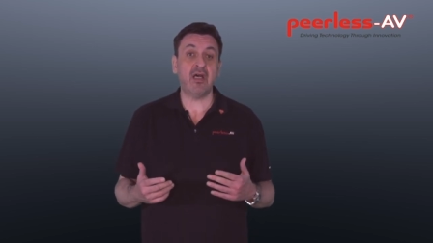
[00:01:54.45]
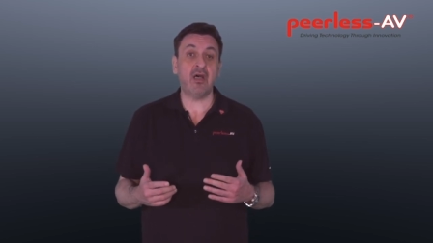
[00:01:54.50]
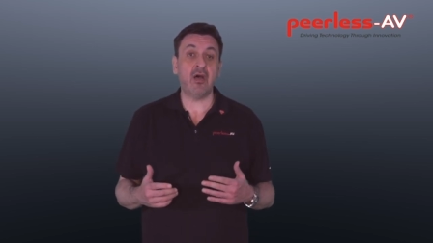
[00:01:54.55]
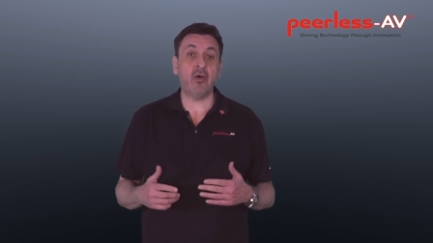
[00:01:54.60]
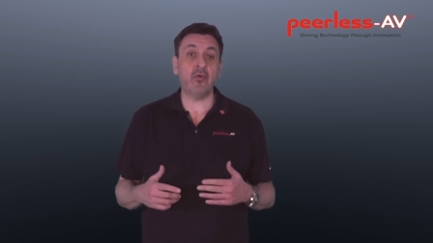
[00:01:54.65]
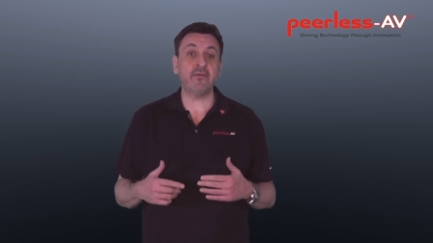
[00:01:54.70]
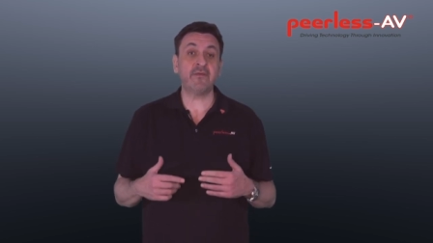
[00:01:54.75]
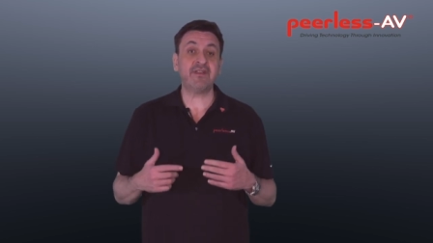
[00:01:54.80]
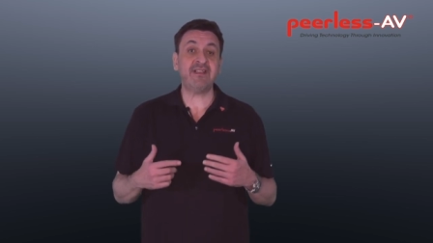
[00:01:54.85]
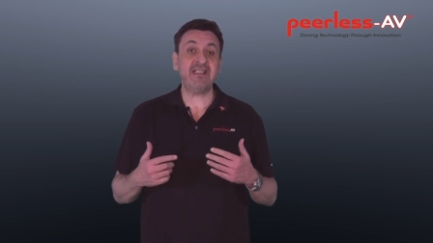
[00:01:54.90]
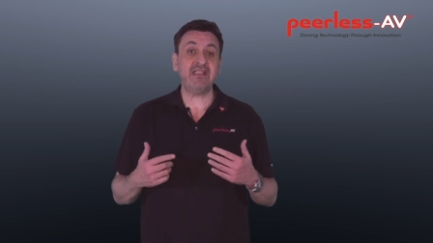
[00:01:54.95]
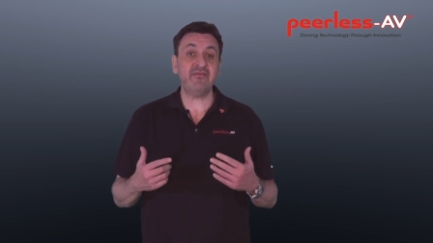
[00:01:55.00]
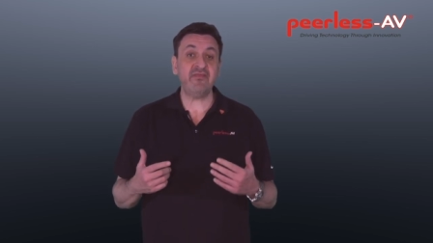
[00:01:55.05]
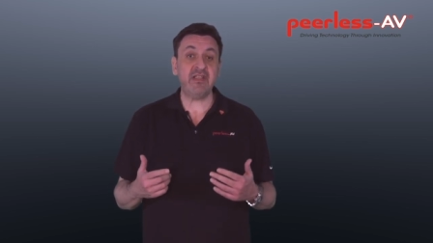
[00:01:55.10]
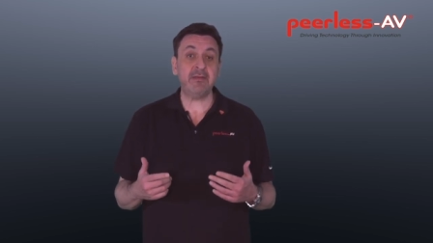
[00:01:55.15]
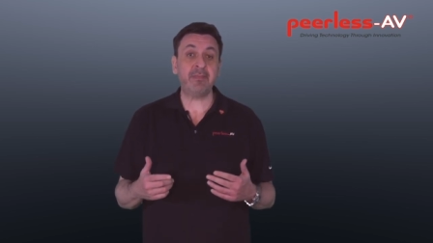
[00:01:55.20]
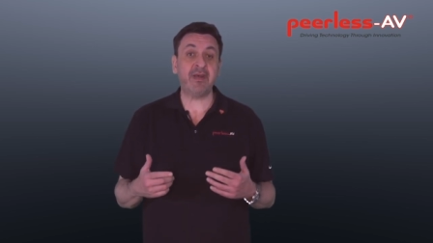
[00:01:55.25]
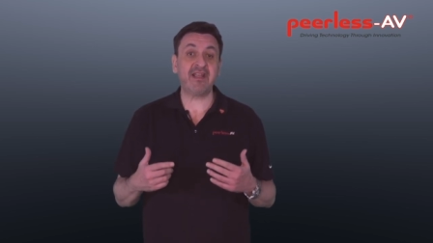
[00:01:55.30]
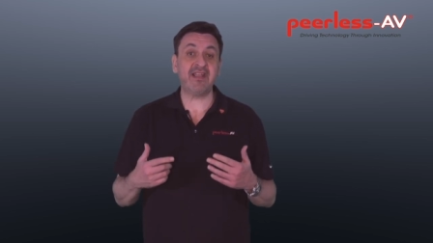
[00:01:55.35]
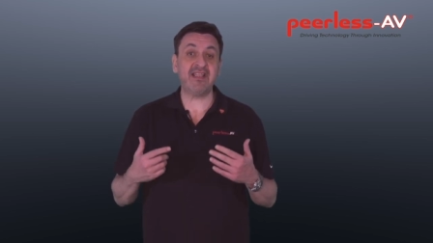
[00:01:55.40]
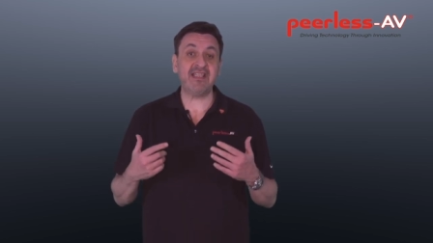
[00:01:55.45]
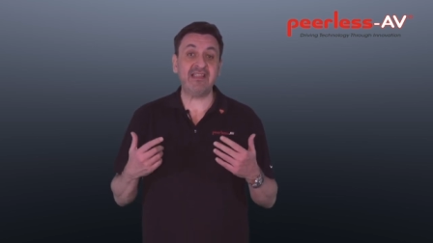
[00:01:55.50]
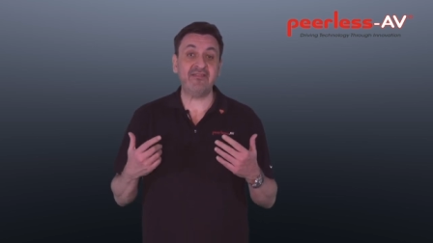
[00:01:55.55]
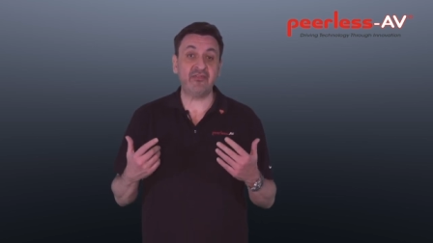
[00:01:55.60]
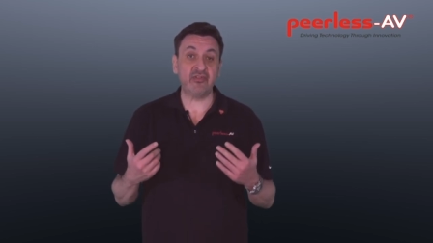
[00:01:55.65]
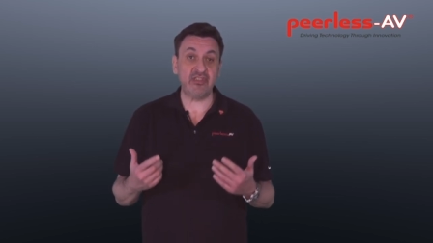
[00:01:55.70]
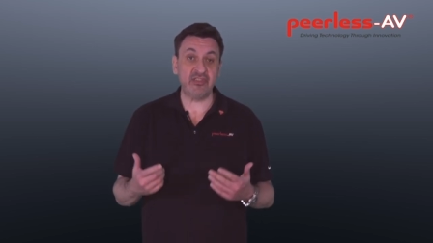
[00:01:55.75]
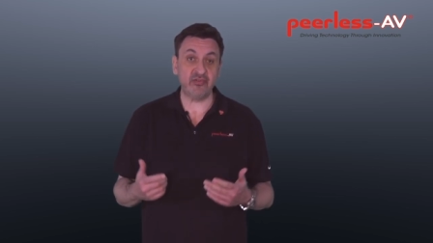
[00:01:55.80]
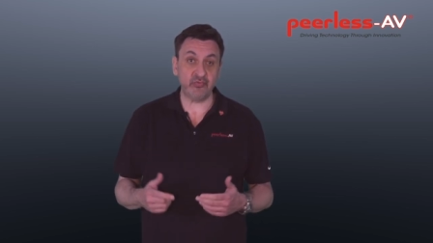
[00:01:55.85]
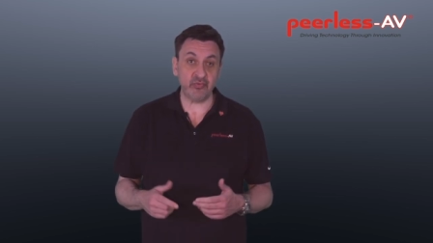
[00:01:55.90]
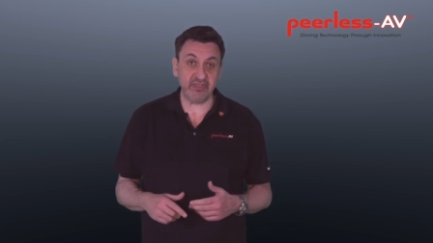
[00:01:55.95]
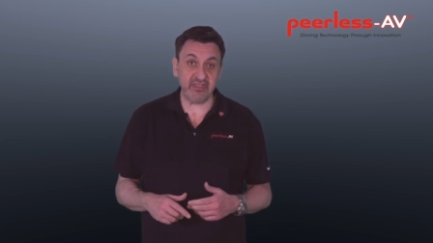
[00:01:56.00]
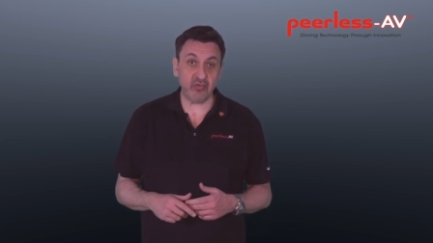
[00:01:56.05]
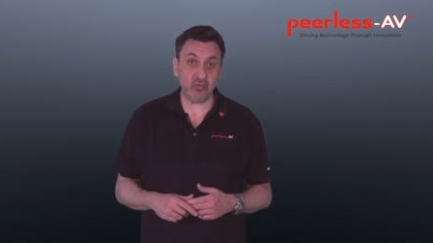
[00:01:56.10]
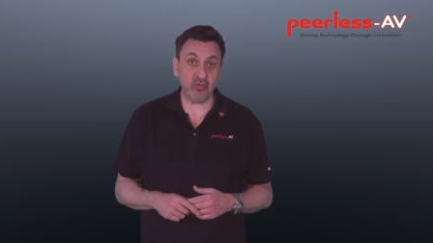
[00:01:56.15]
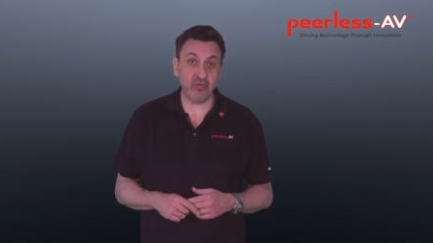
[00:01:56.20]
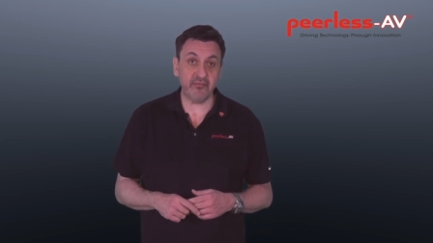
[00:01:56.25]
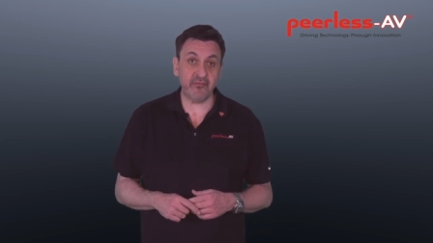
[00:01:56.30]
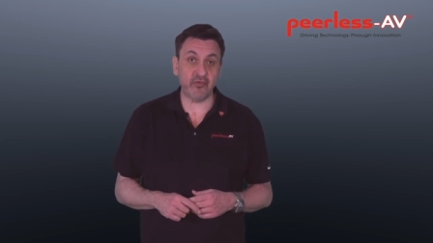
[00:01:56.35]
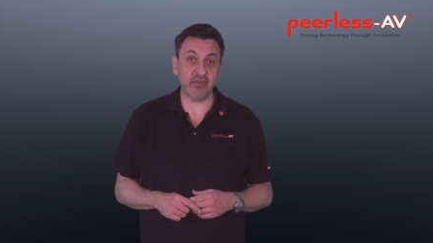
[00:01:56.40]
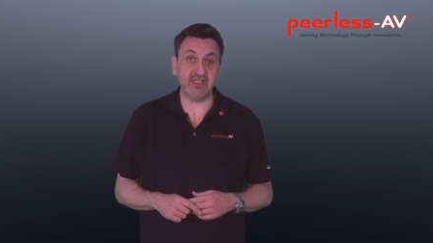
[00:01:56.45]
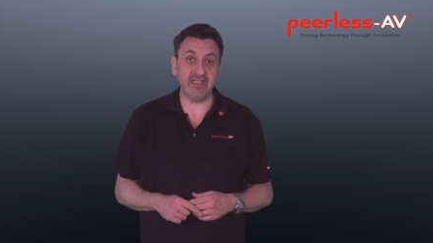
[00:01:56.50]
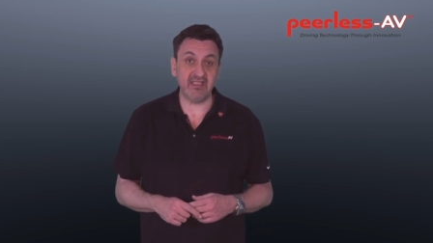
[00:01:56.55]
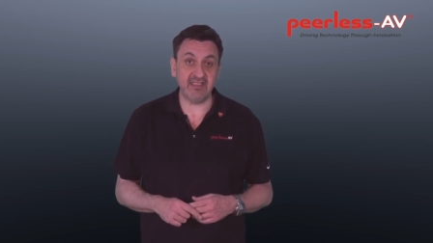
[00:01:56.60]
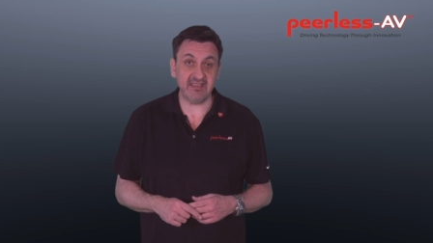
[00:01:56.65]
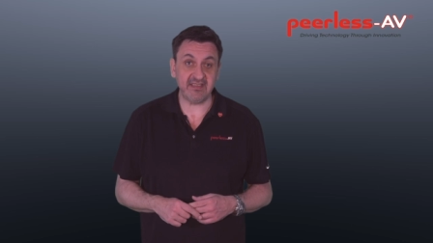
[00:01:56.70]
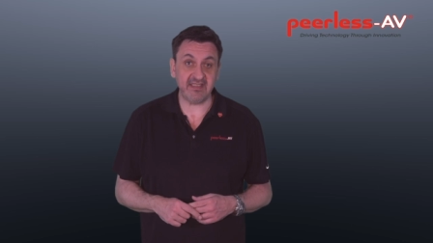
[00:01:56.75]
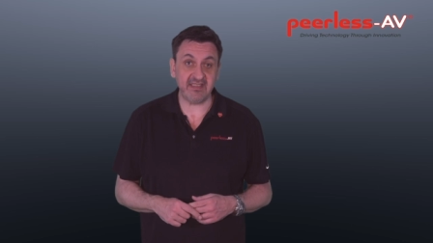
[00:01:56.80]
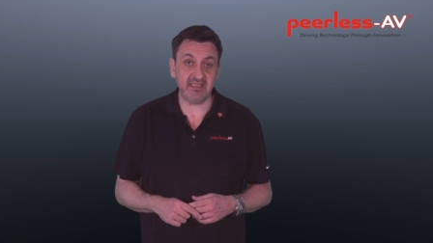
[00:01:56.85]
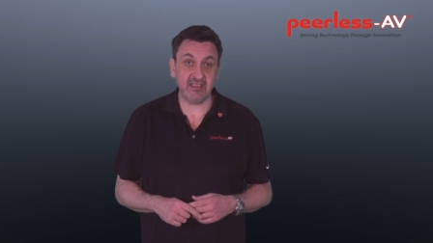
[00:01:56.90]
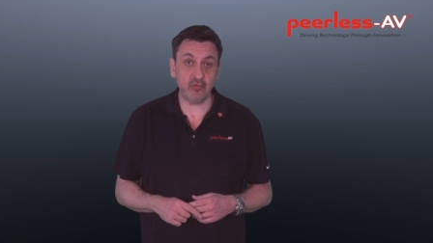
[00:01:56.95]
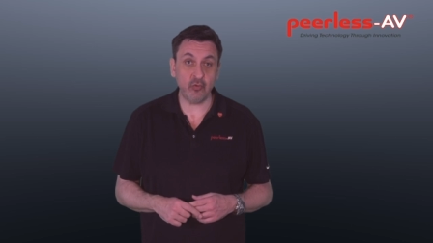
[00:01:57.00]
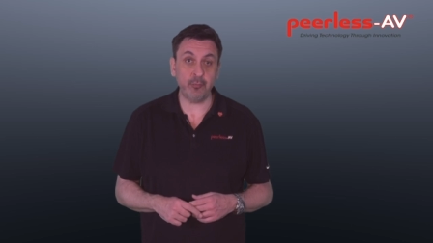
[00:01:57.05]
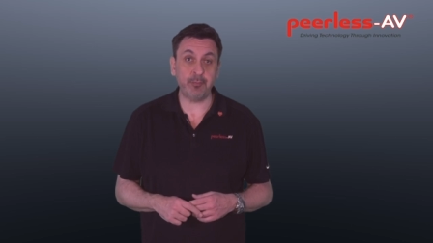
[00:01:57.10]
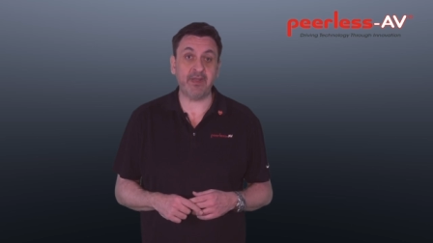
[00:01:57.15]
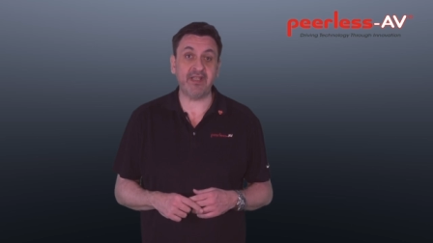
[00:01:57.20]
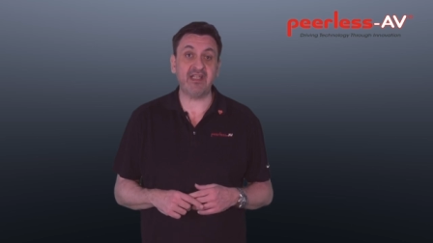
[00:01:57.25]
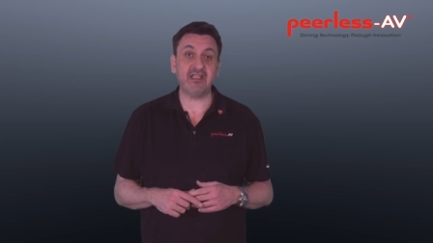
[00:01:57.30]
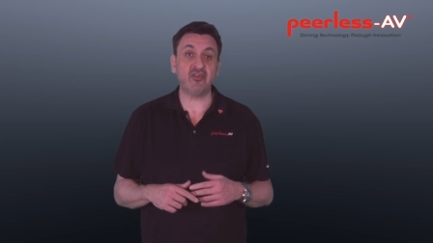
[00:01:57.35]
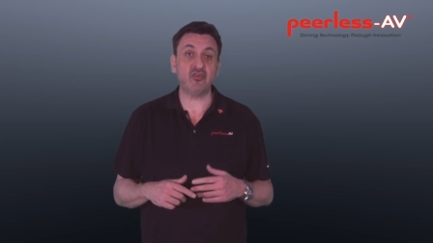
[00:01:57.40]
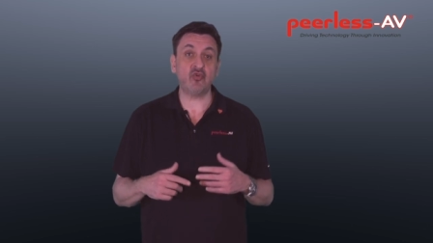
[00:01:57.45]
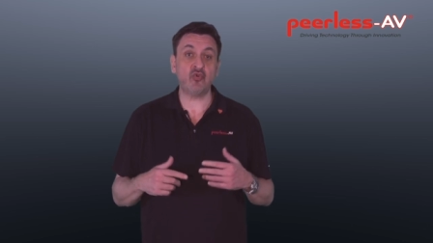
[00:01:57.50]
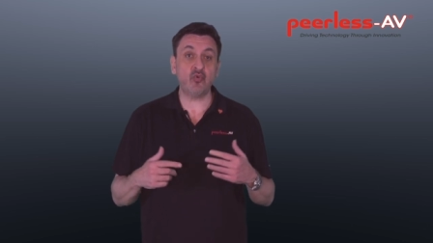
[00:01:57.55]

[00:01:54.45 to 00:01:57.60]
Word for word: auf den wir bei der Evaluierung von LED und bei der